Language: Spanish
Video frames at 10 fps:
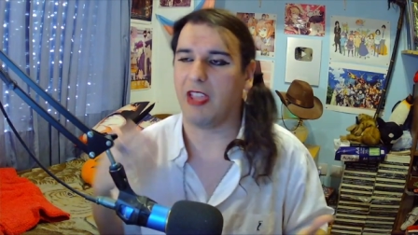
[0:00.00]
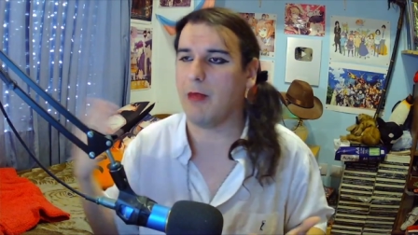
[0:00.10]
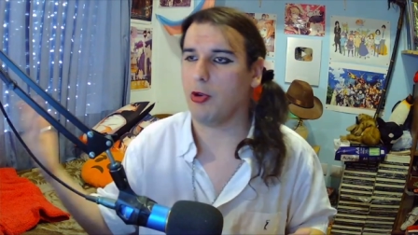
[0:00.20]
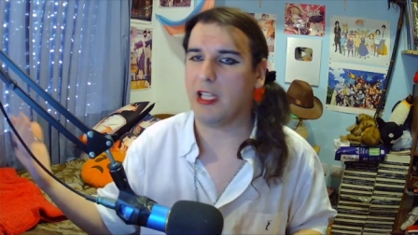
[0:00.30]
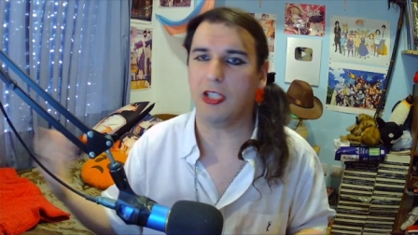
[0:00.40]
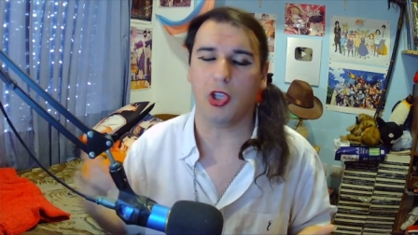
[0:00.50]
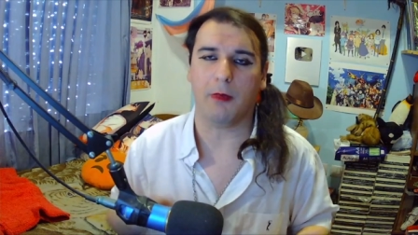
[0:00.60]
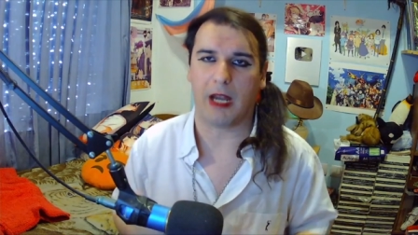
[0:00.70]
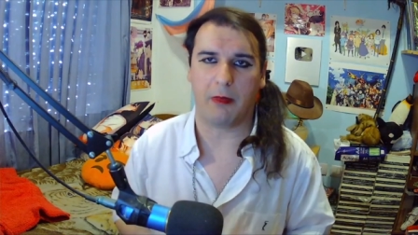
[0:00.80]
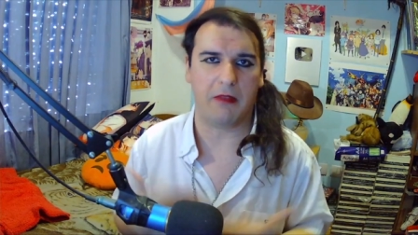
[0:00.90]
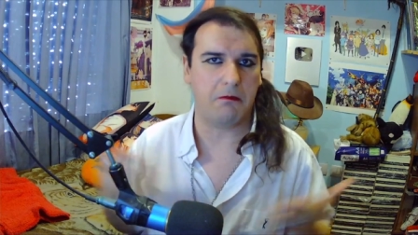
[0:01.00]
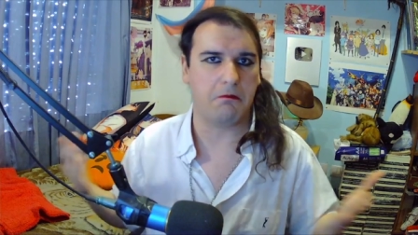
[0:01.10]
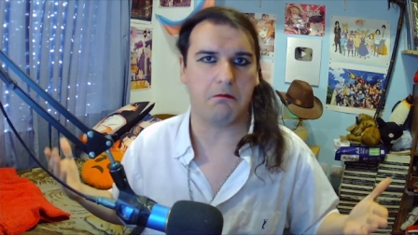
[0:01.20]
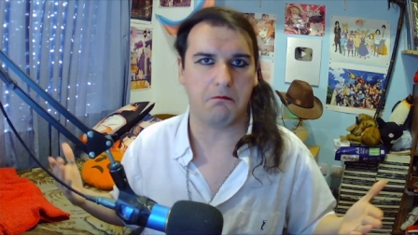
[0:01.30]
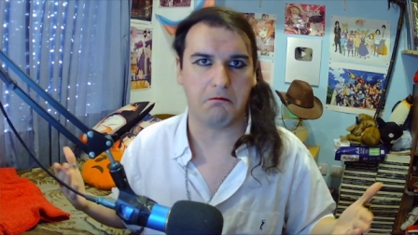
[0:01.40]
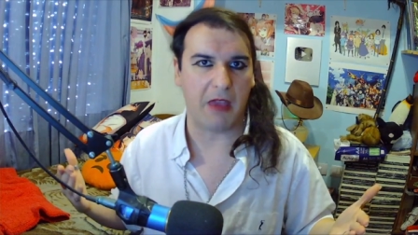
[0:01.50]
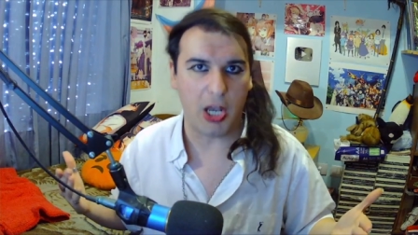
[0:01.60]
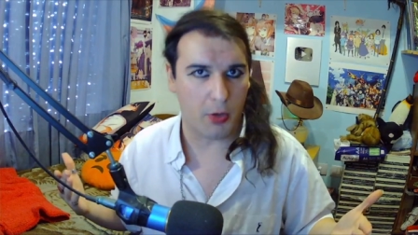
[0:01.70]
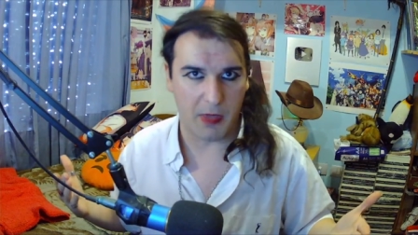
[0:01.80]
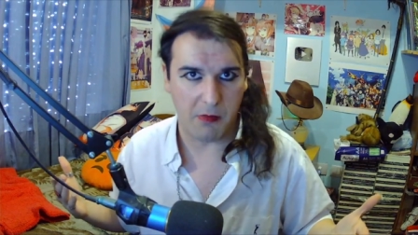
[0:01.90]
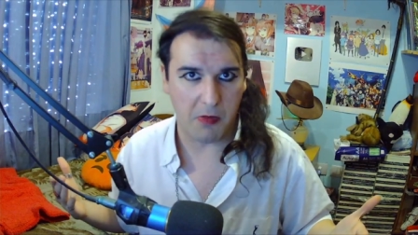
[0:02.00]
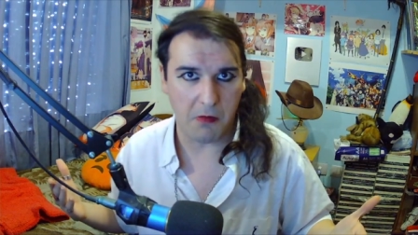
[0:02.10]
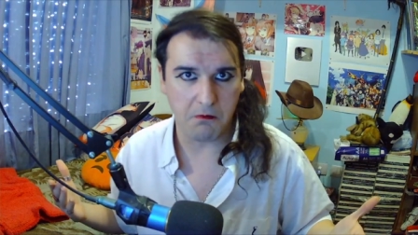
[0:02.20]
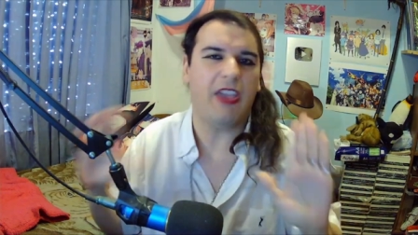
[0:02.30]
Fede Polito, para mí es lo mismo.